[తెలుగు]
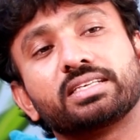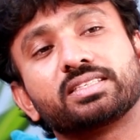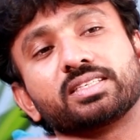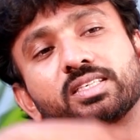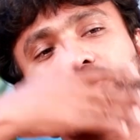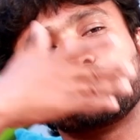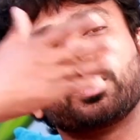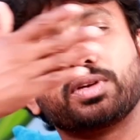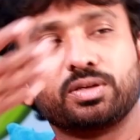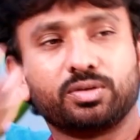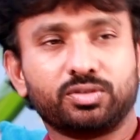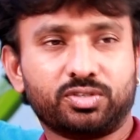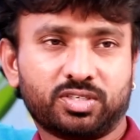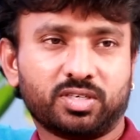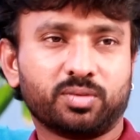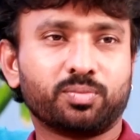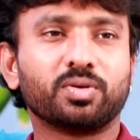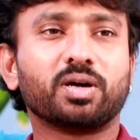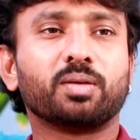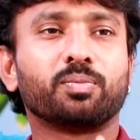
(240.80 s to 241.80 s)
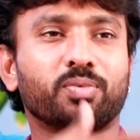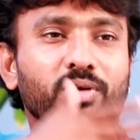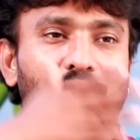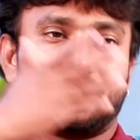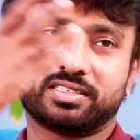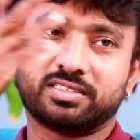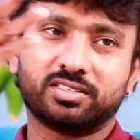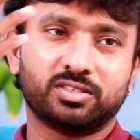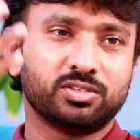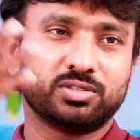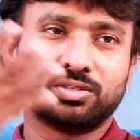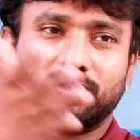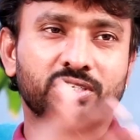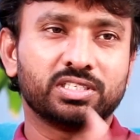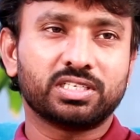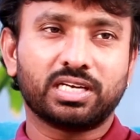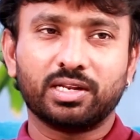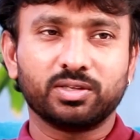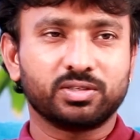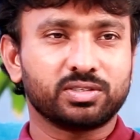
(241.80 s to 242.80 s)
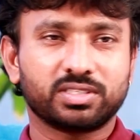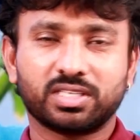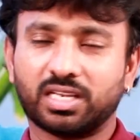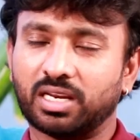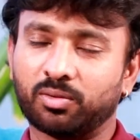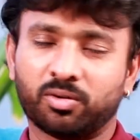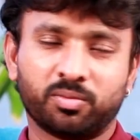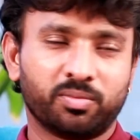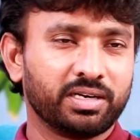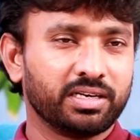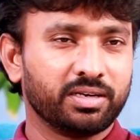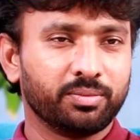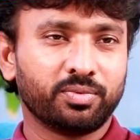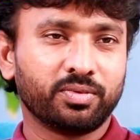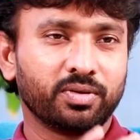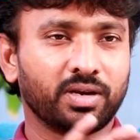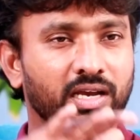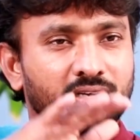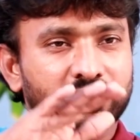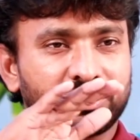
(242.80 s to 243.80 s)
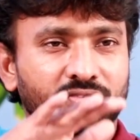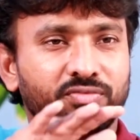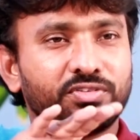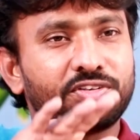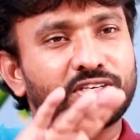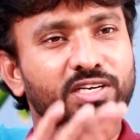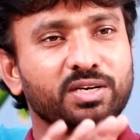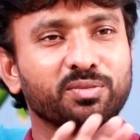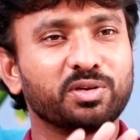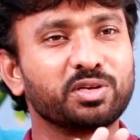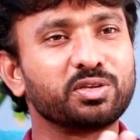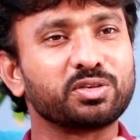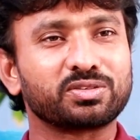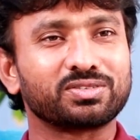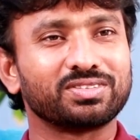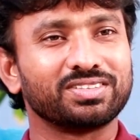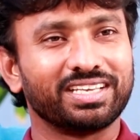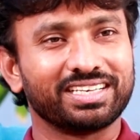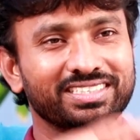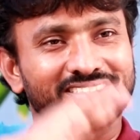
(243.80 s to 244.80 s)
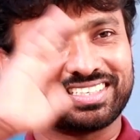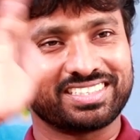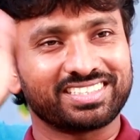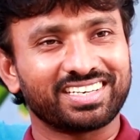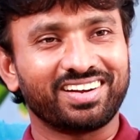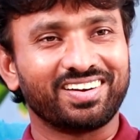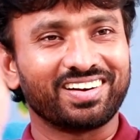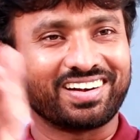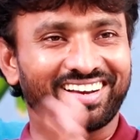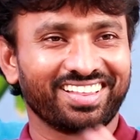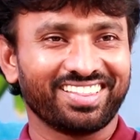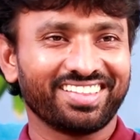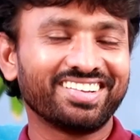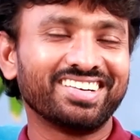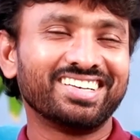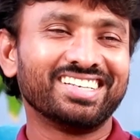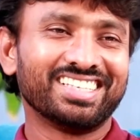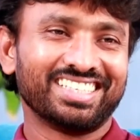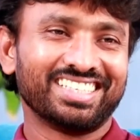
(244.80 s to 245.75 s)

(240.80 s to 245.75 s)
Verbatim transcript: ఎక్సెస్ మనీ వచ్చినప్పుడు అప్పుడు లగ్జరీస్ గురించి ఆలోచిస్తానేమో బట్ ఇప్పుడు నాకు సఫిషియెంట్ మనీ వస్తుంది ఎక్సెస్ రావట్లేదు